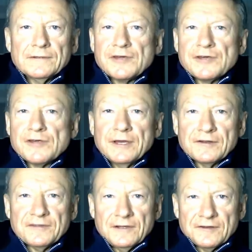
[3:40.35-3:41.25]

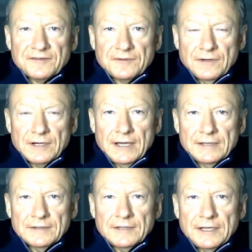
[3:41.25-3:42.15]
точнее, Краснодарского
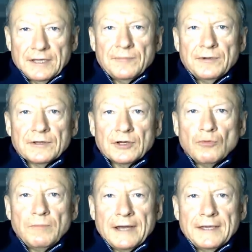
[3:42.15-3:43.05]
края тогда не было, на
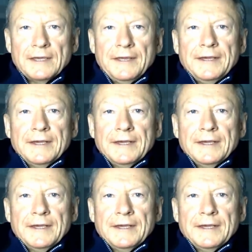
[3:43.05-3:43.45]
Кубани,